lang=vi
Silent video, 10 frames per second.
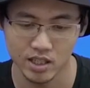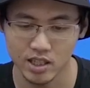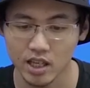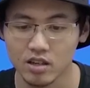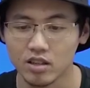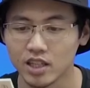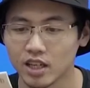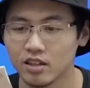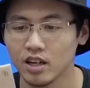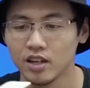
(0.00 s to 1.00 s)
sách hướng
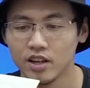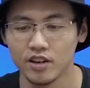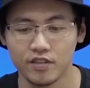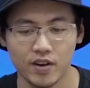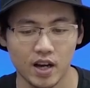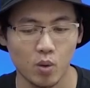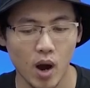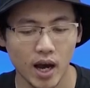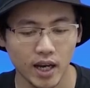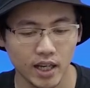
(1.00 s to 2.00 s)
dẫn nữa và qua